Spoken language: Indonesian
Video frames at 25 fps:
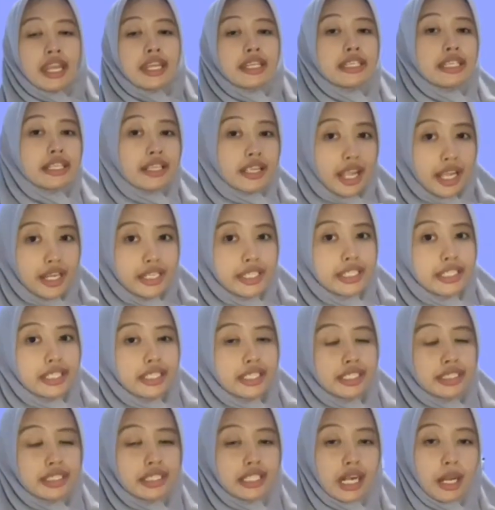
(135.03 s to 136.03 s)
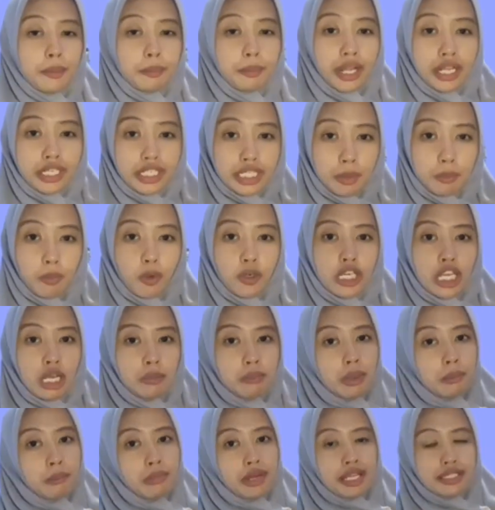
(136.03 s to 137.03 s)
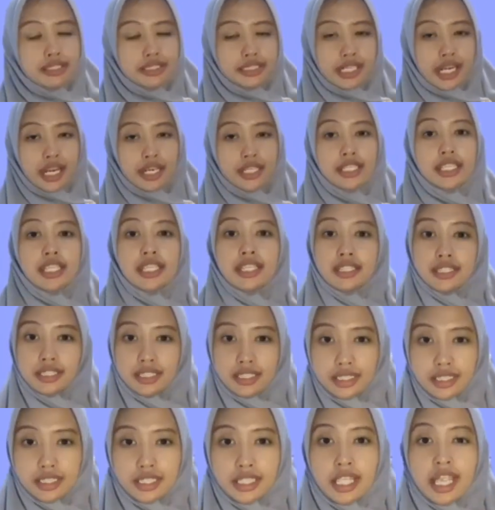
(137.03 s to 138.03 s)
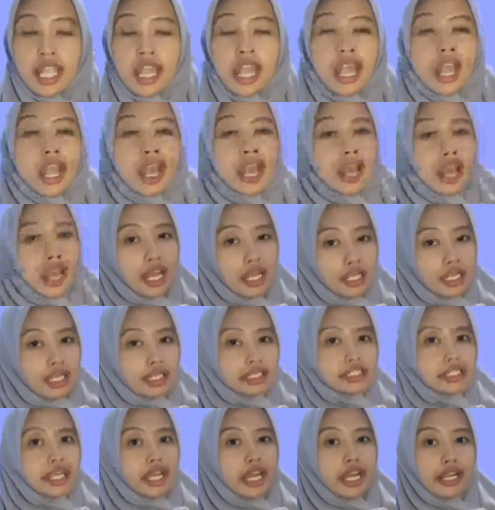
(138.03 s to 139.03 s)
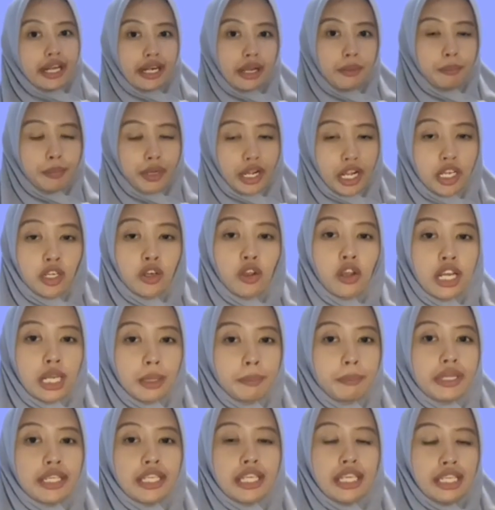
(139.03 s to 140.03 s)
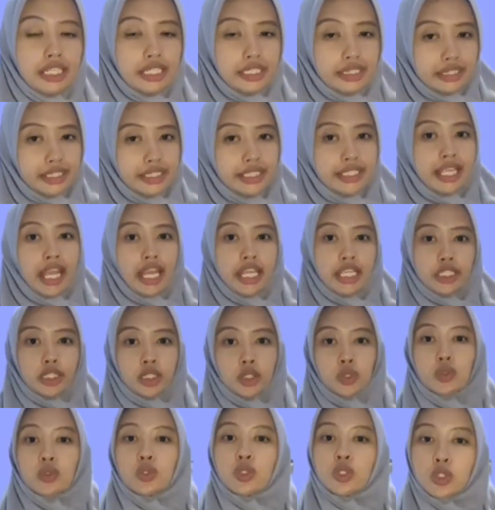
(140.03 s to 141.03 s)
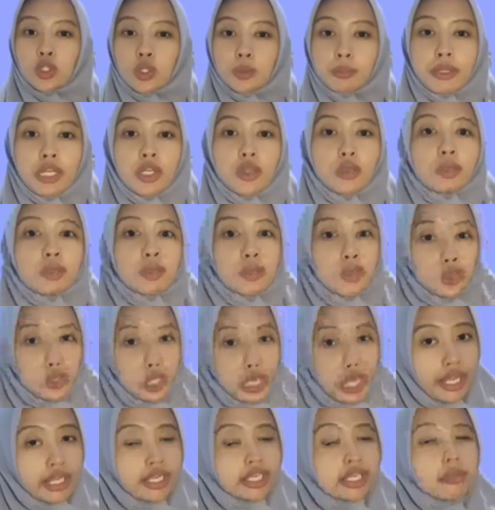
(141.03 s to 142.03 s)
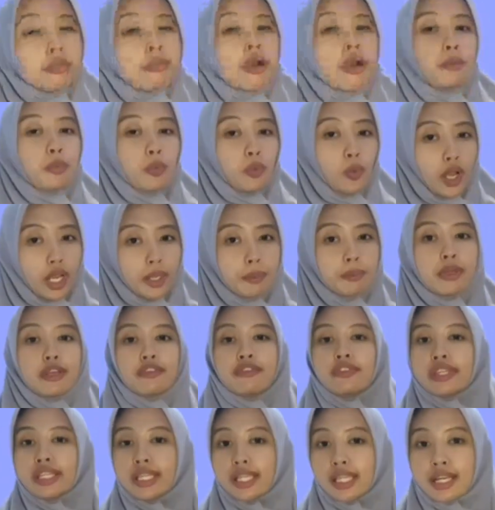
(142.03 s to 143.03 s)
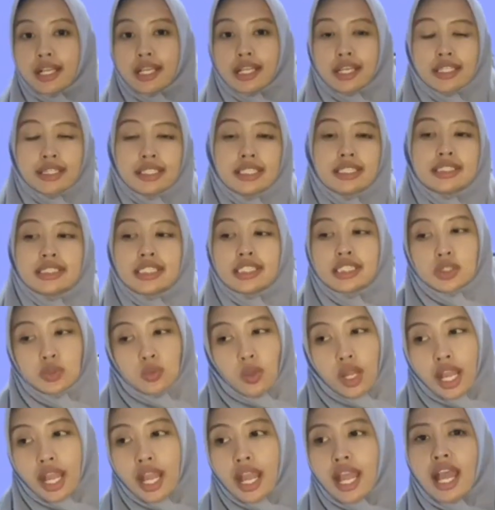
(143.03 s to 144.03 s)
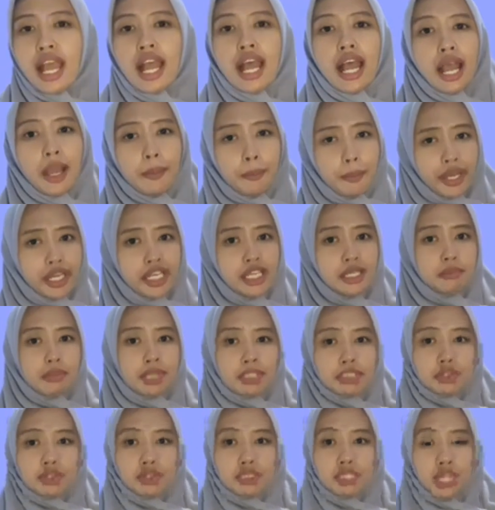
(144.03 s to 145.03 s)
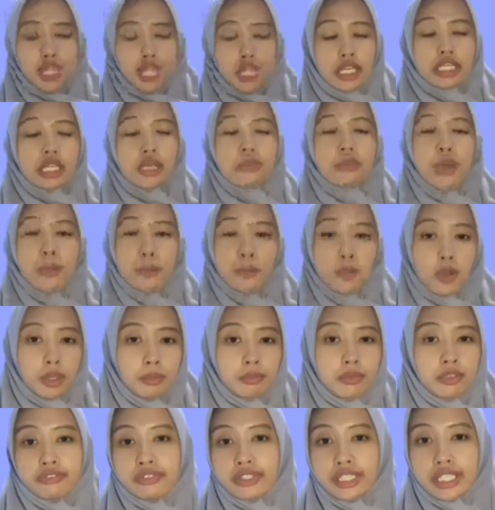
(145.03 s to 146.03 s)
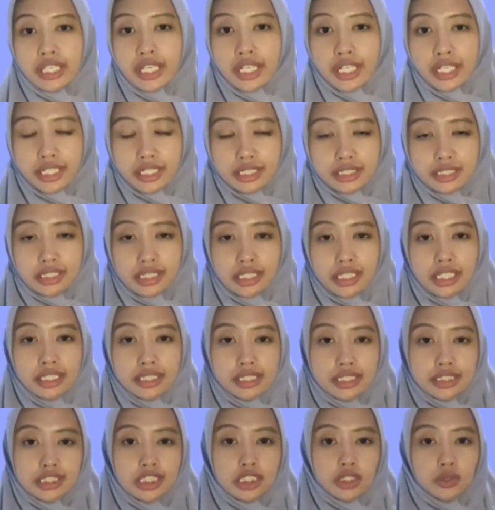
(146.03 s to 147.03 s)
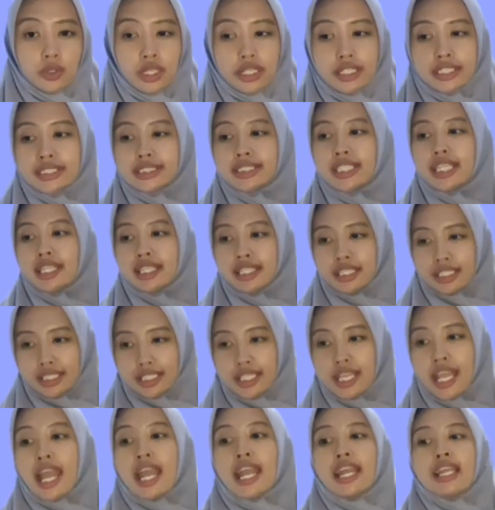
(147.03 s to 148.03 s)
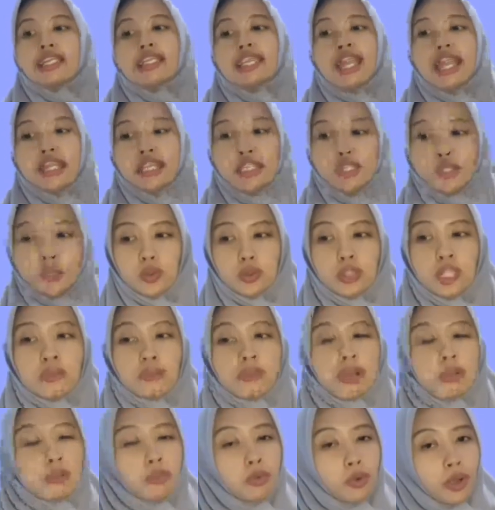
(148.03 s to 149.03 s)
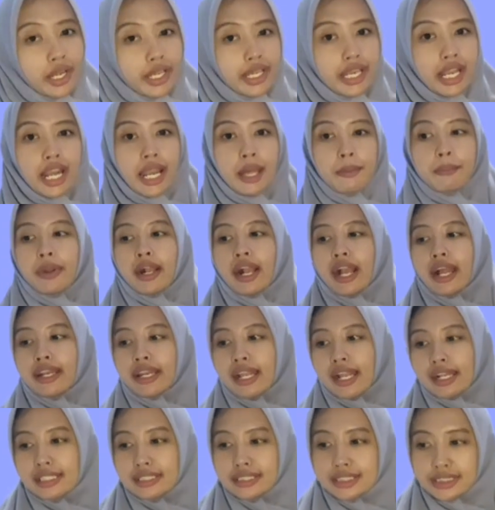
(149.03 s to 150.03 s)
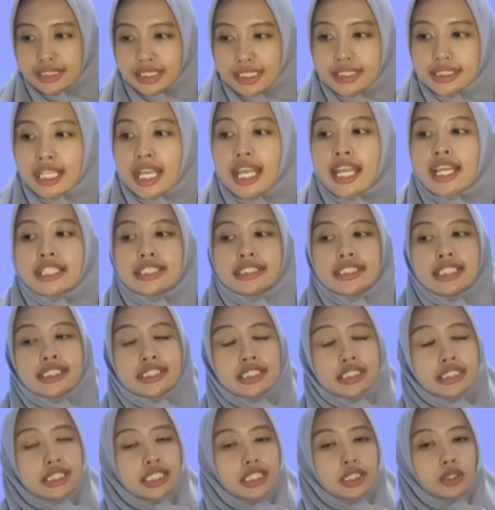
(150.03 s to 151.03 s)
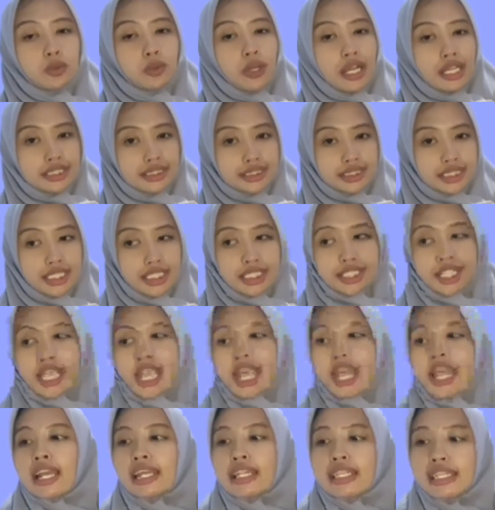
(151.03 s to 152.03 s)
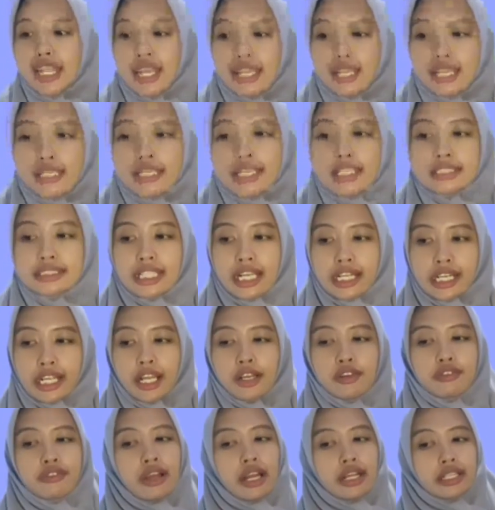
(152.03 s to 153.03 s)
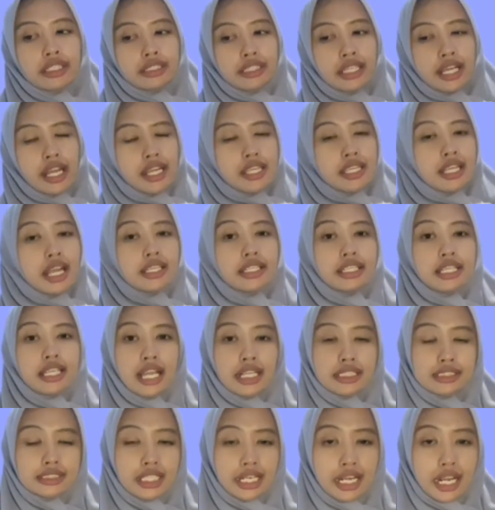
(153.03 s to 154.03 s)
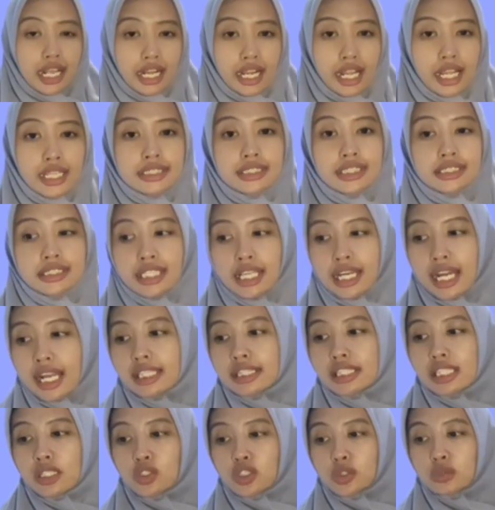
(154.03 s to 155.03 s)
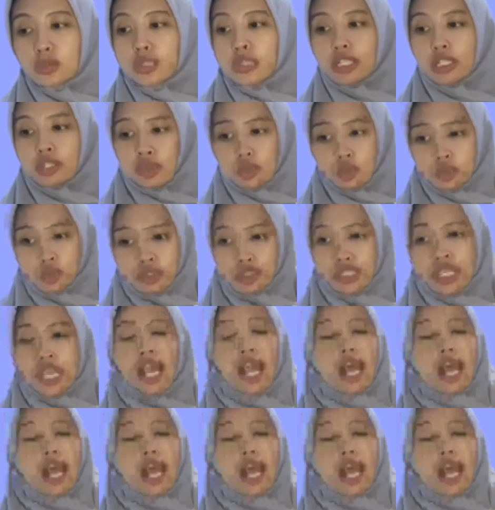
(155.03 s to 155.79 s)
Dengan diterapkannya model pembelajaran ini, hal yang diharapkan oleh peneliti yaitu untuk menumbuhkan kemampuan berpikir kritis siswa. Apa yang dimaksud dengan kemampuan berpikir kritis siswa di sini? Yaitu kemampuan dalam menganalisis situasi yang didasarkan fakta yang dilaksanakan secara terus-menerus,